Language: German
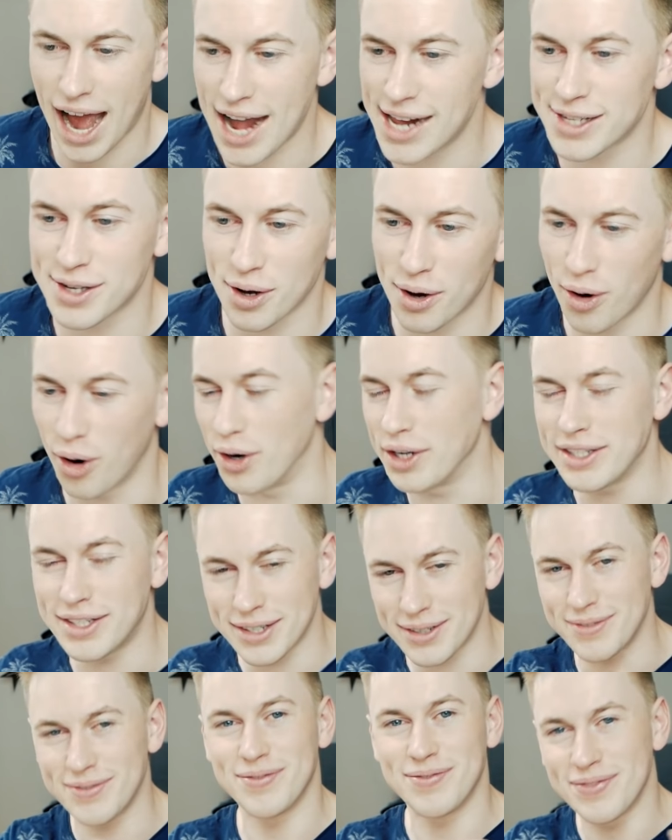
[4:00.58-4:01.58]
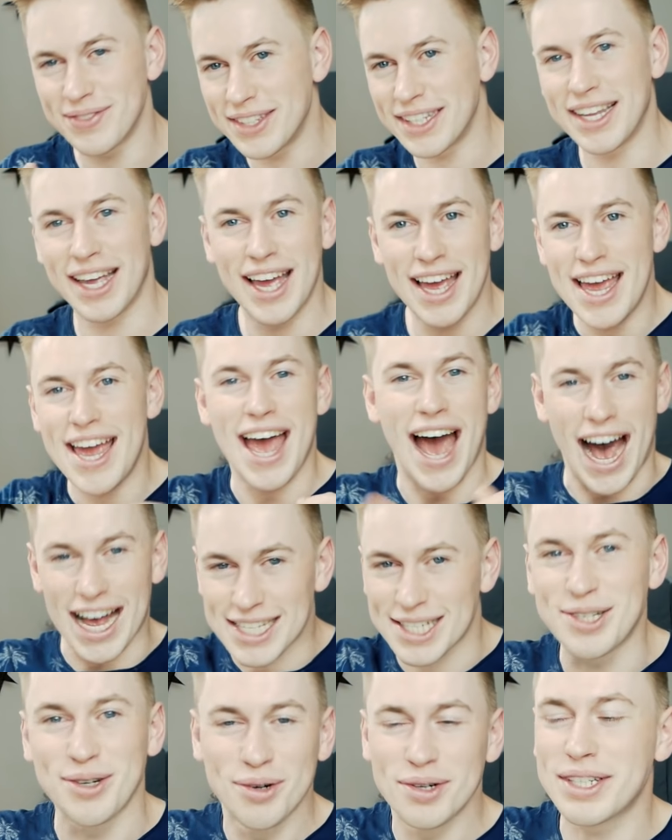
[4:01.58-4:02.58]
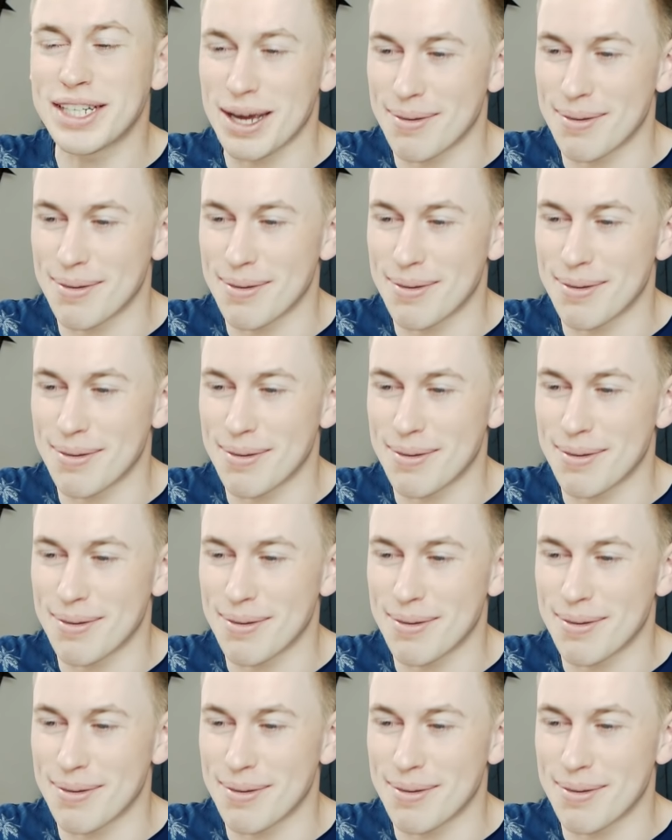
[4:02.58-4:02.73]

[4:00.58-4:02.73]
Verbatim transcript: Also Hund, Hast du gut